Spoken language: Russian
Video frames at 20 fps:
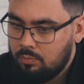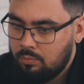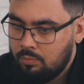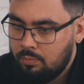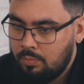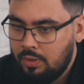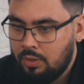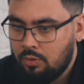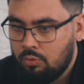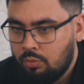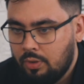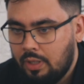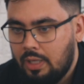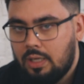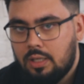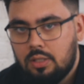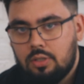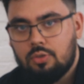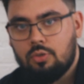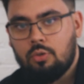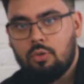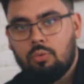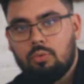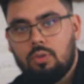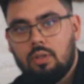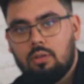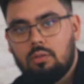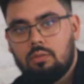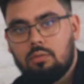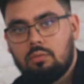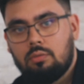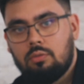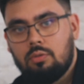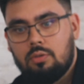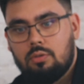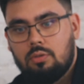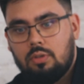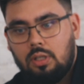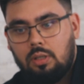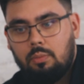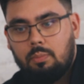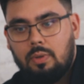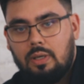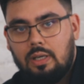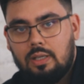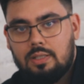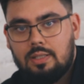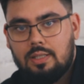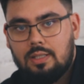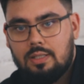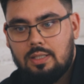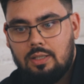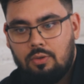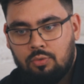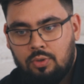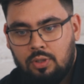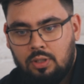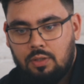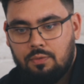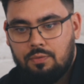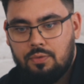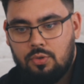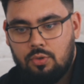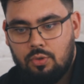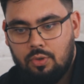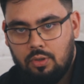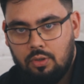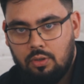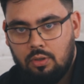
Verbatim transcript: Блин, ну реально же круто. То есть 3 бакса за вот это все.